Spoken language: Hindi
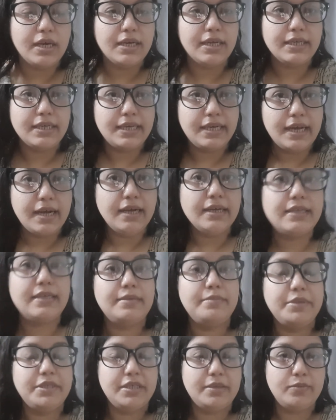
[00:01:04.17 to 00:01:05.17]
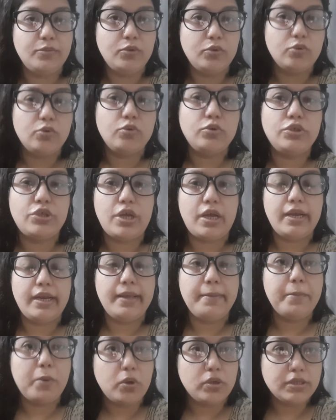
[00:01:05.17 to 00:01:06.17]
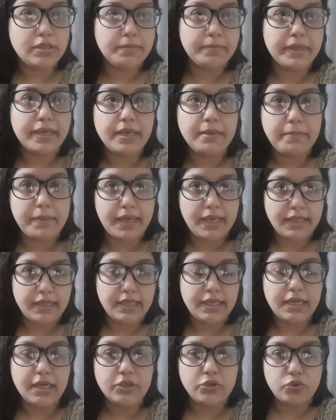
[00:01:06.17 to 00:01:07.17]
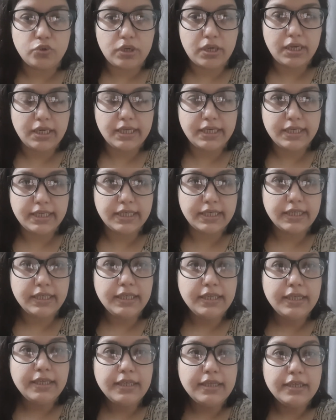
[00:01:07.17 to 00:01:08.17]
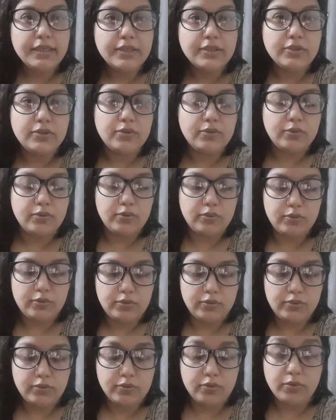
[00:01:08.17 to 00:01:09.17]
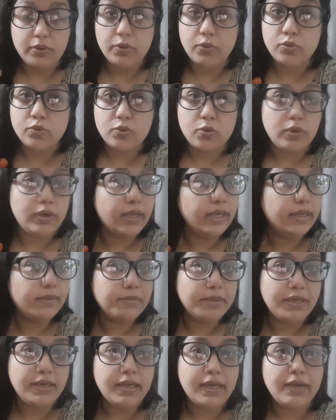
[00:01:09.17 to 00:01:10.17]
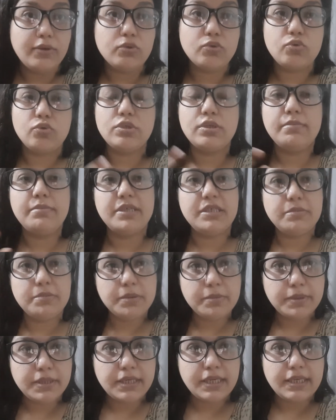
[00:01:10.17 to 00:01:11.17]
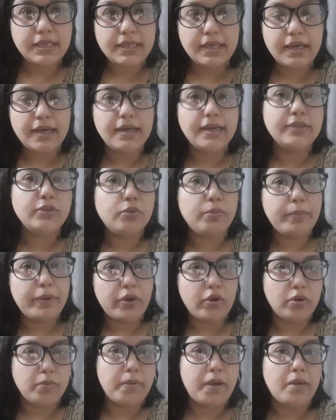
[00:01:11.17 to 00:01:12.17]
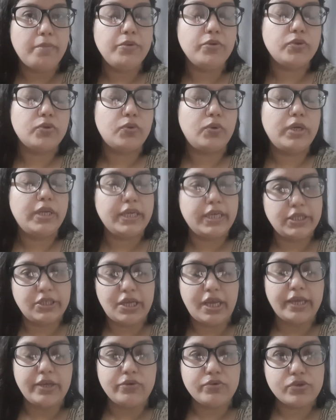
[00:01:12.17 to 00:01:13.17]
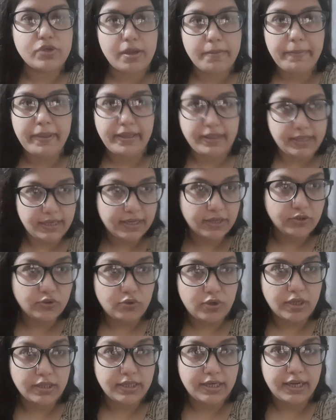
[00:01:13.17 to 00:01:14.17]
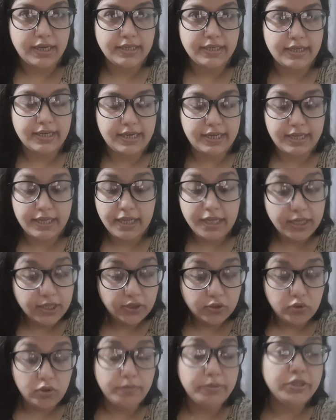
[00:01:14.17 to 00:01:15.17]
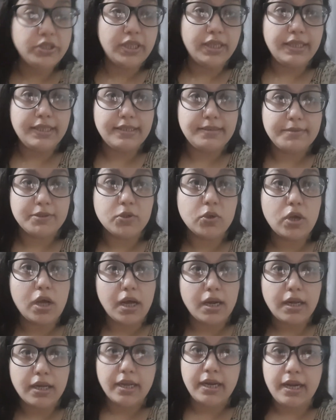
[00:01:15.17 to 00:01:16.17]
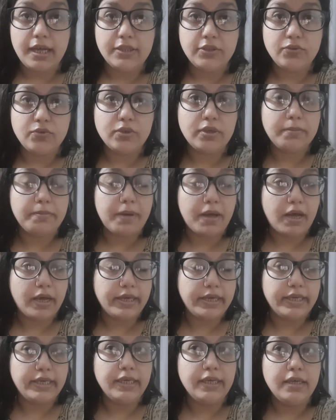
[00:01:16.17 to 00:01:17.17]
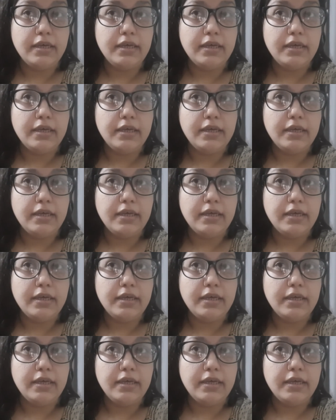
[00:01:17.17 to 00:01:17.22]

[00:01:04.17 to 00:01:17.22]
खाना खिला के फिर हम लोग को जाना है मौज़म की मेहंदी का जोड़ा लेने तो क्योंकि उसको नहीं मिल रहा है उसको समझ में भी नहीं आ रहा है तो मैं और भाभी उसको लेके जाएंगे उसको मेहंदी का जोड़ा दिला लेंगे तो अभी जल्दी से उसको खाना खिलाती हूँ कि भाई